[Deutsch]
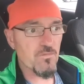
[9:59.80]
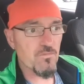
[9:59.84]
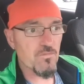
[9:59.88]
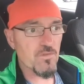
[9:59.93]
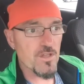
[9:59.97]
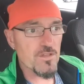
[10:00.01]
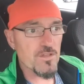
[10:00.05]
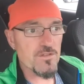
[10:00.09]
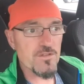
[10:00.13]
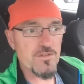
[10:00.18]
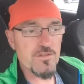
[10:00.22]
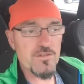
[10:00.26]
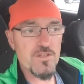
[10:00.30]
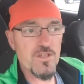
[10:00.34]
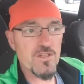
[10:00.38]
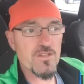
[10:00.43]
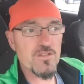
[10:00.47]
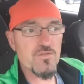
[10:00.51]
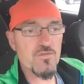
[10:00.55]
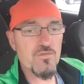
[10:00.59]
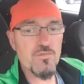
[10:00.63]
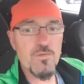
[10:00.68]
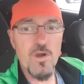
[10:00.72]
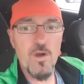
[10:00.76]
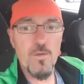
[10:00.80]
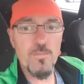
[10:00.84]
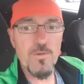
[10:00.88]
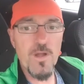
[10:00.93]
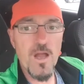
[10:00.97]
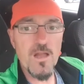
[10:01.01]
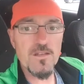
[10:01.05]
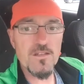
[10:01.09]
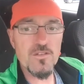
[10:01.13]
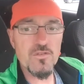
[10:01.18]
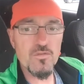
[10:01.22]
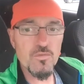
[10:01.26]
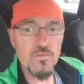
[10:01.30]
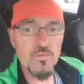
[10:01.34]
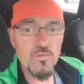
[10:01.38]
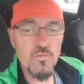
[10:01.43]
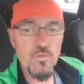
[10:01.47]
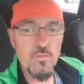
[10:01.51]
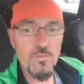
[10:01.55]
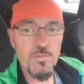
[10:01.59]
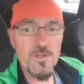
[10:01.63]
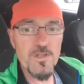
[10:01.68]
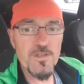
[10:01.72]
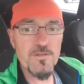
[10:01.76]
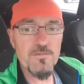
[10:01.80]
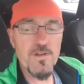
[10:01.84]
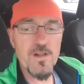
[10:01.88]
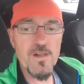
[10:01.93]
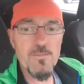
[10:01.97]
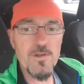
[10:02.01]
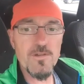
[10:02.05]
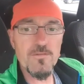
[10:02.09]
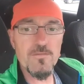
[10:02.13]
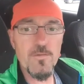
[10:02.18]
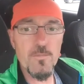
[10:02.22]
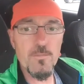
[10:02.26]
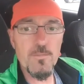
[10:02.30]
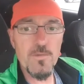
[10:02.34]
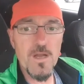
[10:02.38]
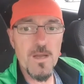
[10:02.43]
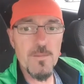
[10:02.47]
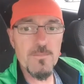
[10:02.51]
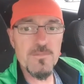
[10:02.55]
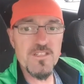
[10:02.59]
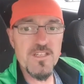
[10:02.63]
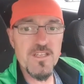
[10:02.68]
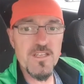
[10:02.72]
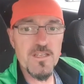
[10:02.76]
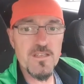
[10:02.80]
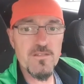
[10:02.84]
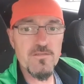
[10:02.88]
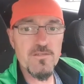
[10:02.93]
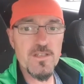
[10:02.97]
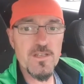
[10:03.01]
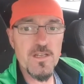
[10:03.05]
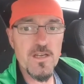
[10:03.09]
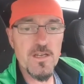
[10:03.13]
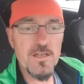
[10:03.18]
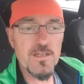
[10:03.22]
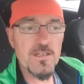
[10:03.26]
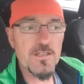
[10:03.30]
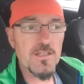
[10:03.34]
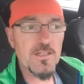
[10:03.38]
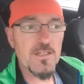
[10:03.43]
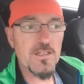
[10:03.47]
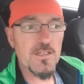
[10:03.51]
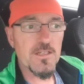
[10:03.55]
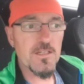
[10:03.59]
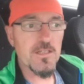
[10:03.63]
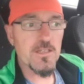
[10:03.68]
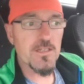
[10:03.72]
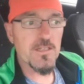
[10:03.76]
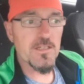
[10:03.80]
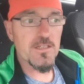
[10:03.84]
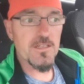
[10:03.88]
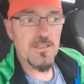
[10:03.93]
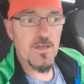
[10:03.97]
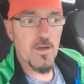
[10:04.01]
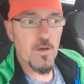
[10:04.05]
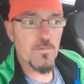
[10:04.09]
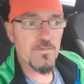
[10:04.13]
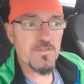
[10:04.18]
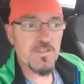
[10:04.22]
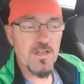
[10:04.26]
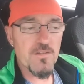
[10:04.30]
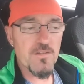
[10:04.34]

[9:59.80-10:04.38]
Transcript: Das ist jetzt überhaupt gar nicht unüblich, weil man vom Gamseck wieder äh, aufs